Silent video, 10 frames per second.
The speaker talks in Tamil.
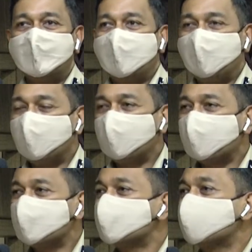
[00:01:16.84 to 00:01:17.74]
எல்லா
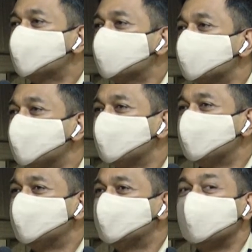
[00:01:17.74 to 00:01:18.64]
கன்செப்ட்ஸுமே
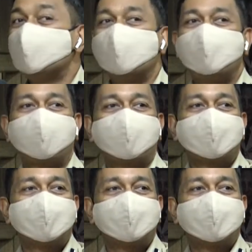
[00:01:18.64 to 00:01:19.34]
சேஞ்ச் ஆகிட்டு இருக்குது